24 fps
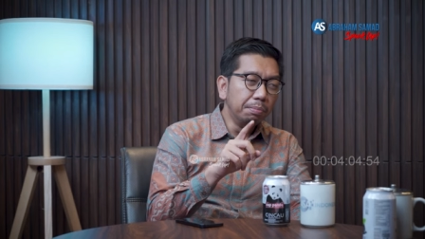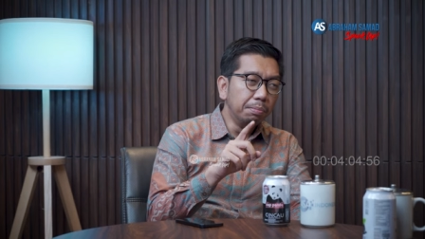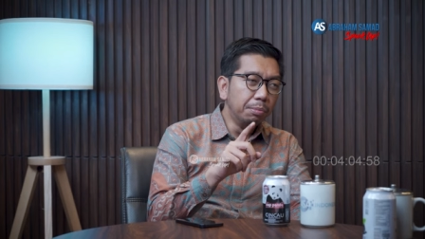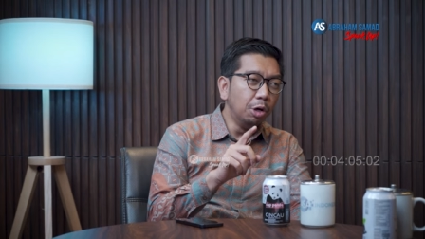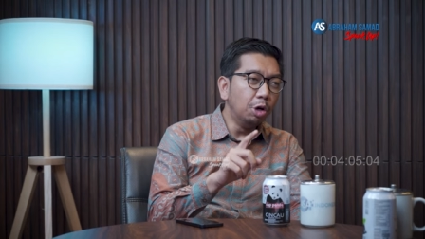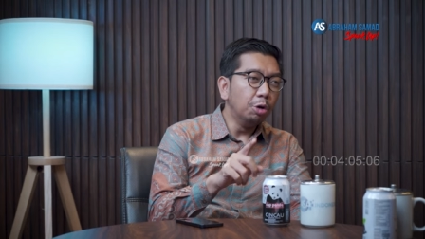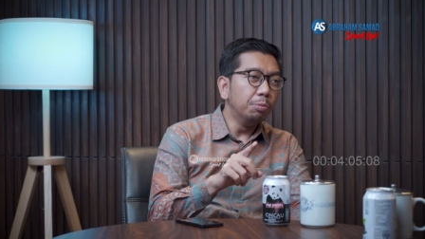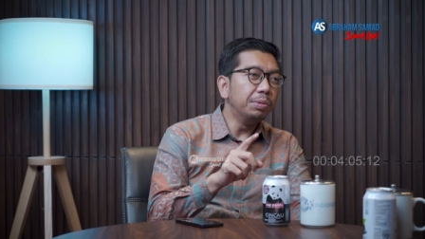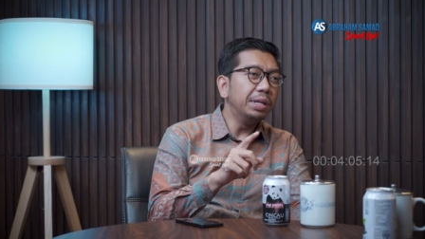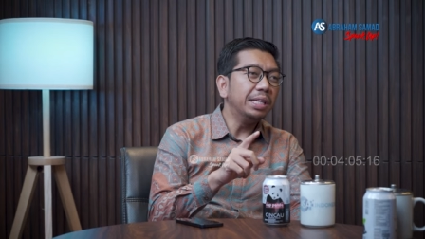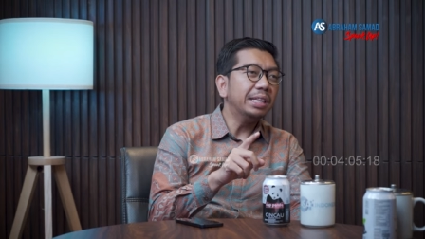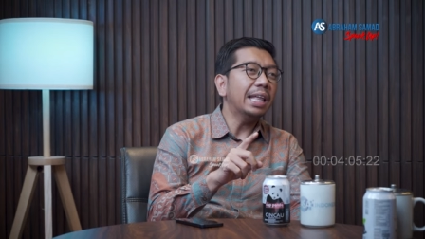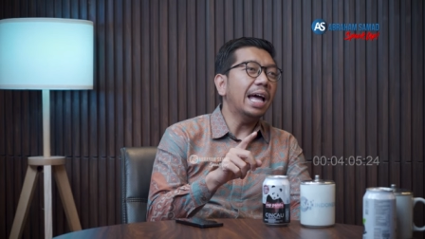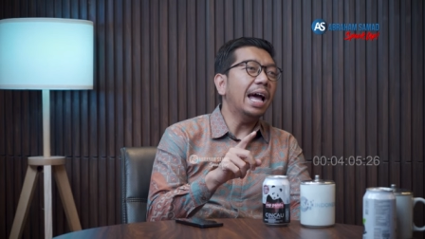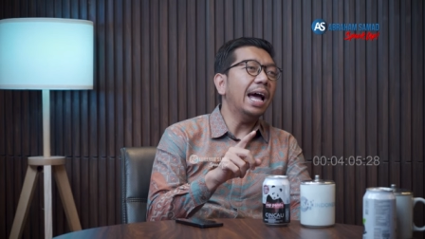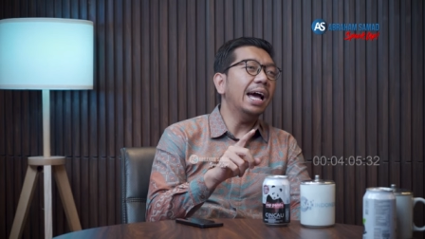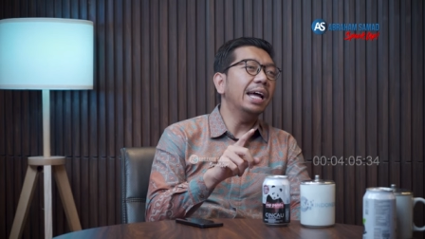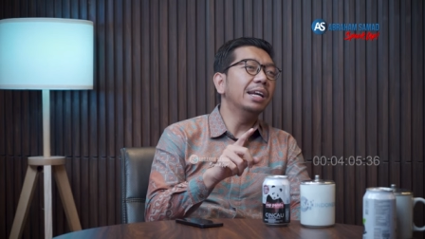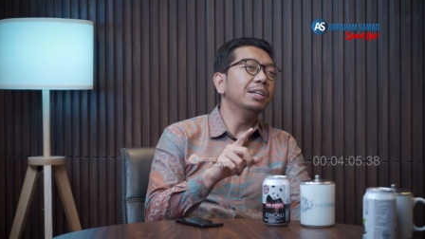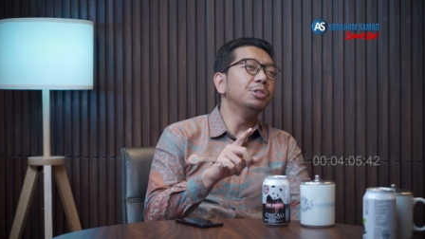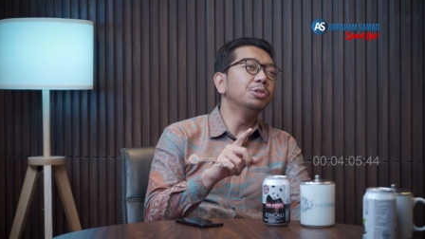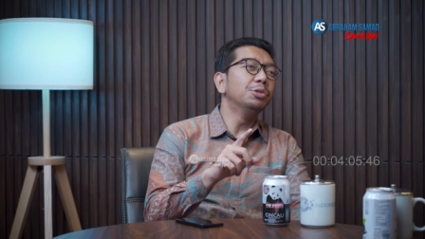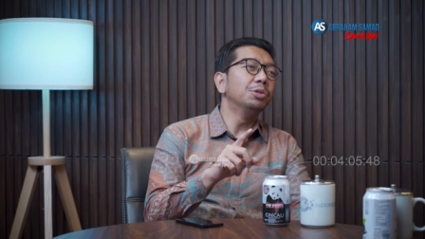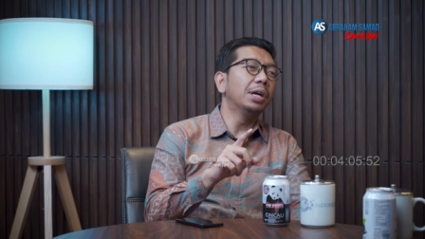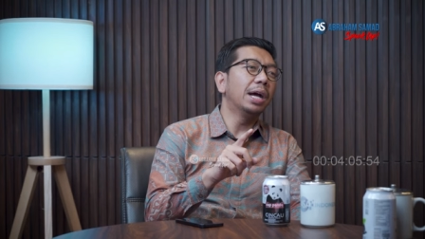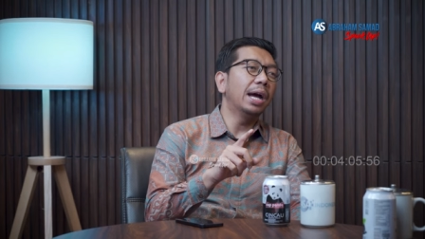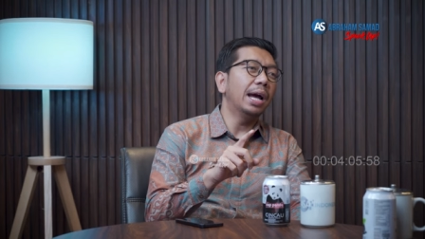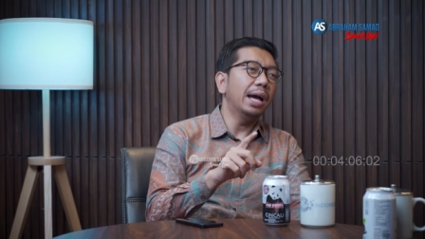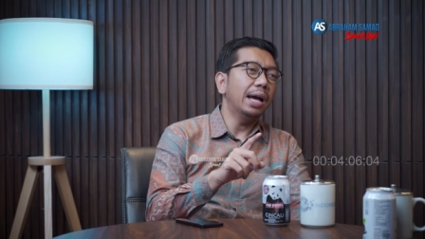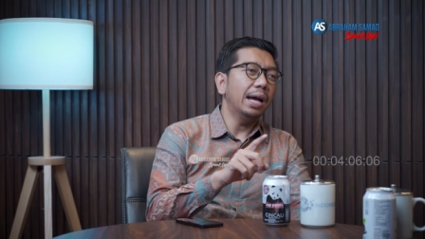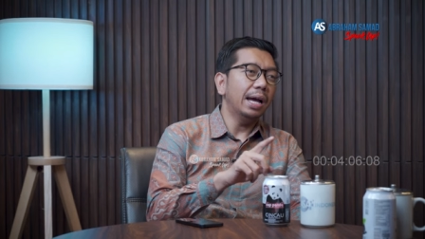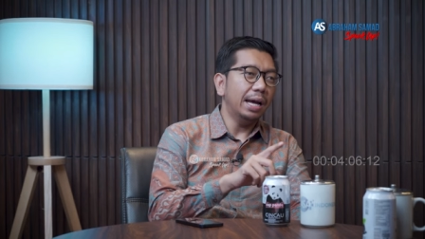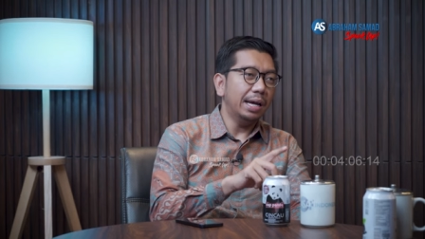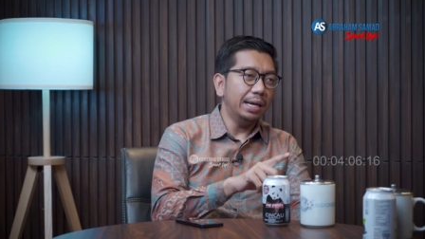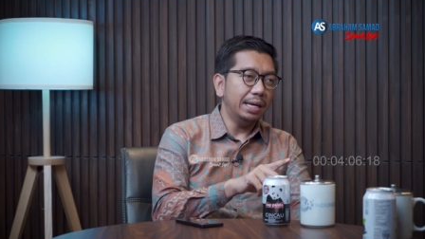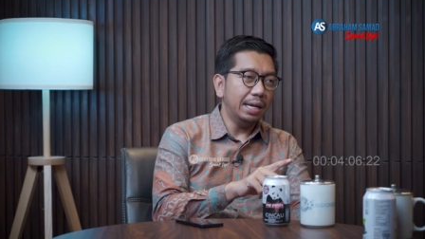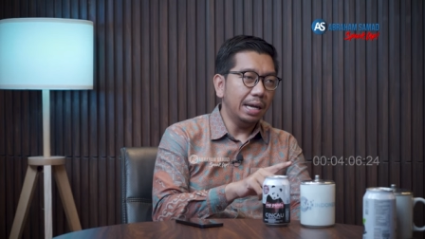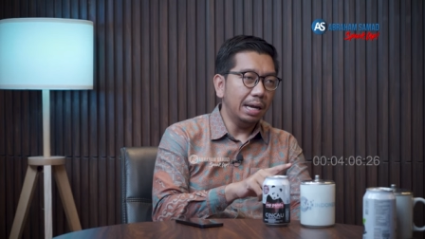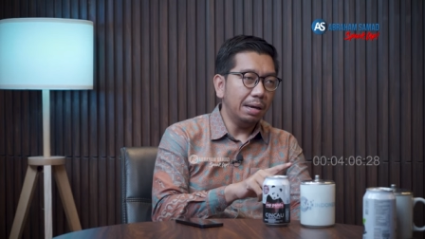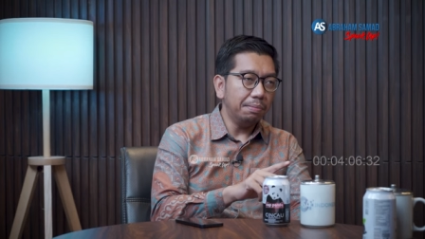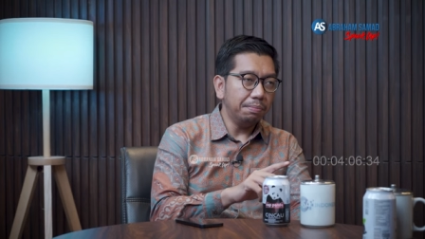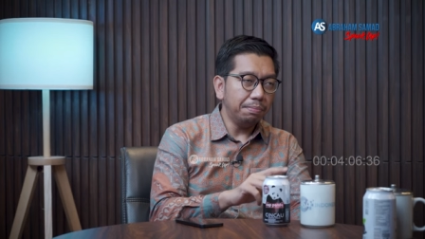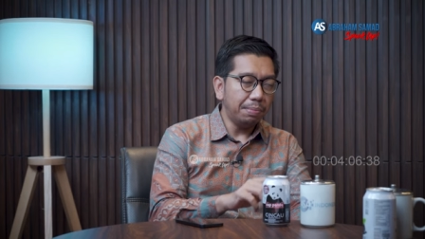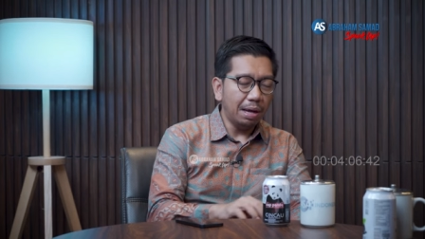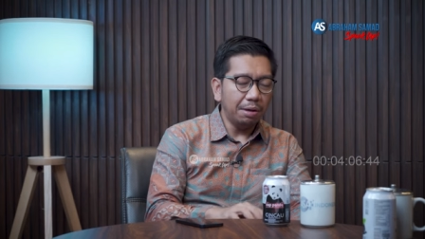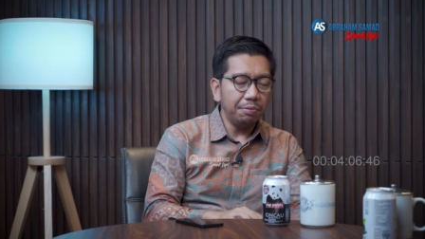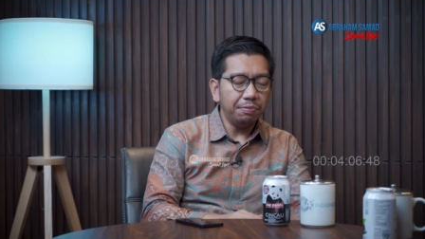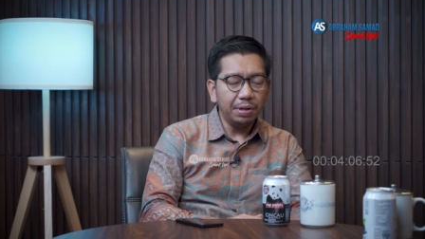belum ditahan juga, ada
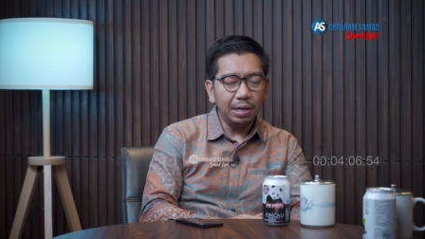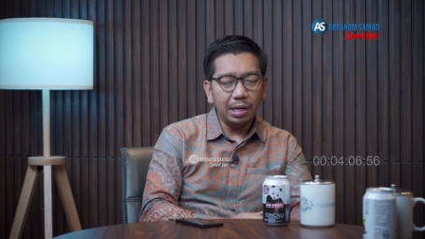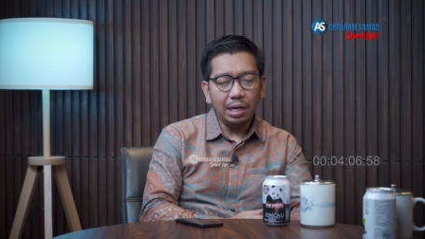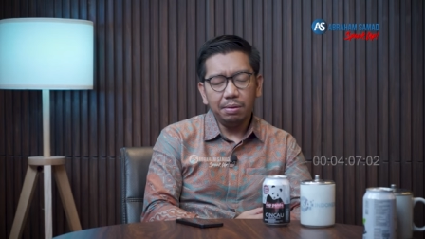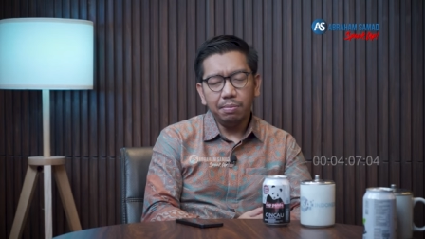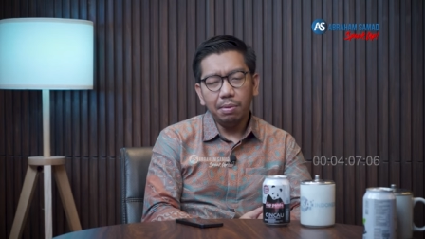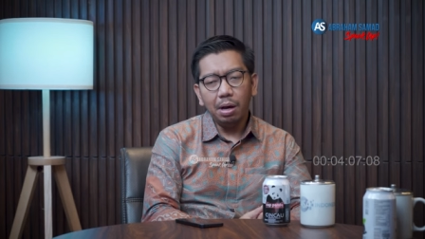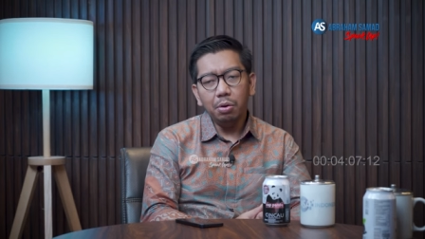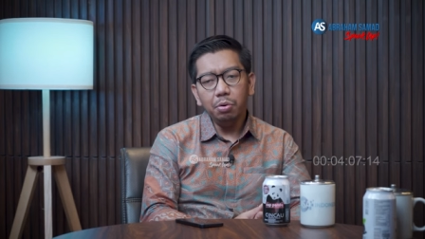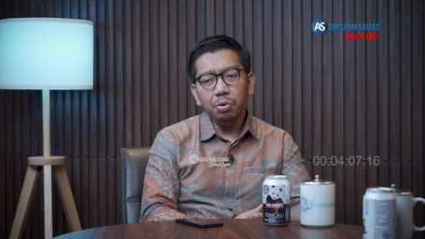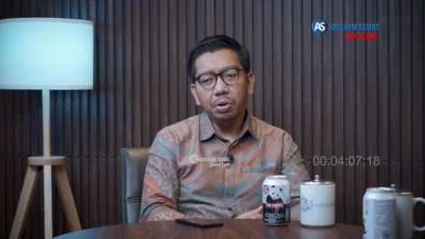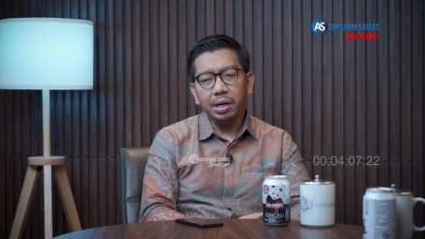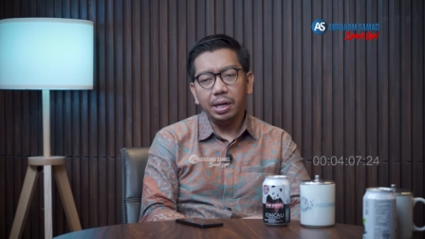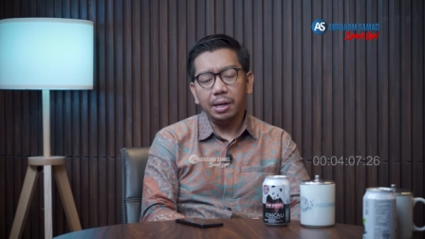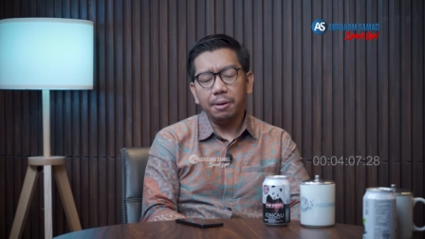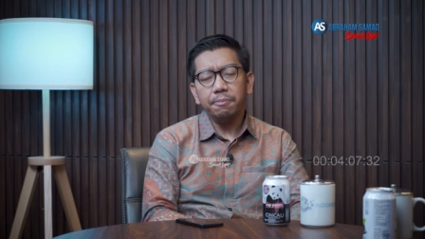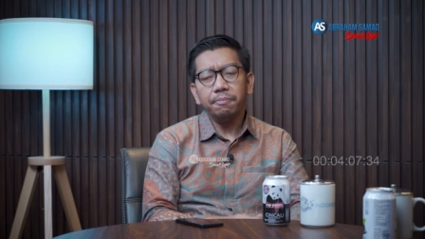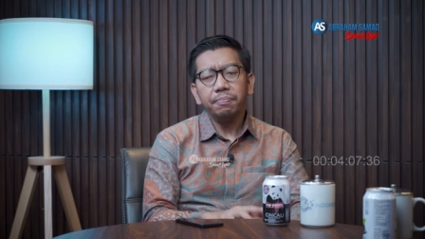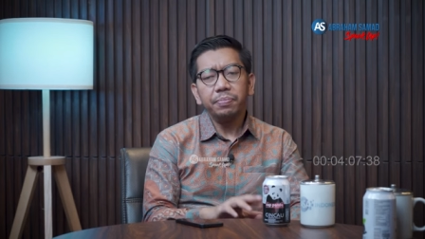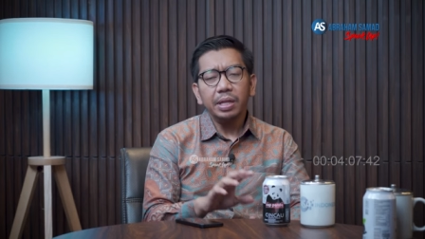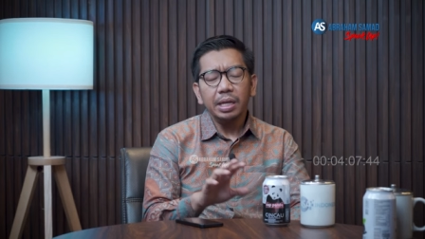Pak Firly Bahuri.